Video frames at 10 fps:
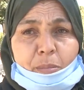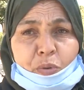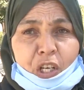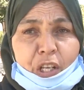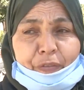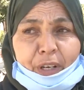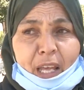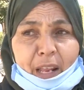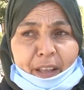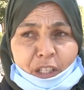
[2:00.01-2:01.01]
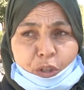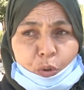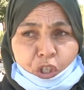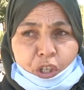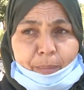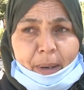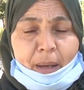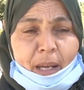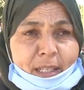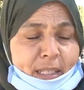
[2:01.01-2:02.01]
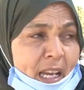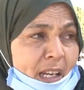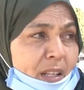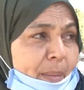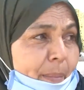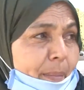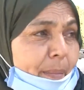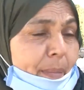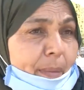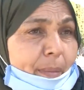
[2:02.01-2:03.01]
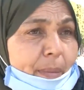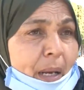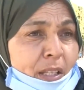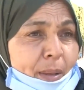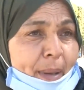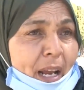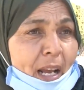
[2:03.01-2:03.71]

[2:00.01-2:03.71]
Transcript: مشيت في النهار هذاك 29 مارس نخدم عند امراه